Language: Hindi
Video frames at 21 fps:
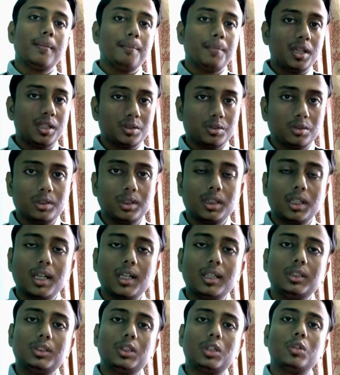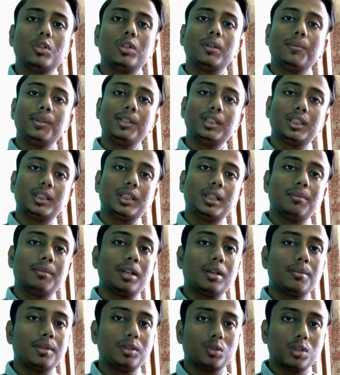मैं सोचा कि आज चलो रिविशन के
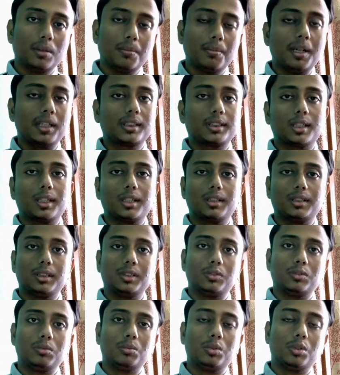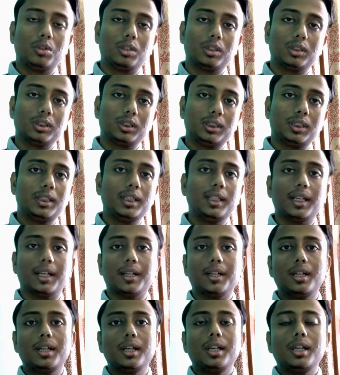बारे में थोड़ा बात करते हैं तुम लोगों से ठीक
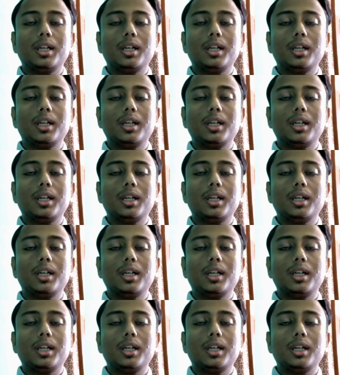है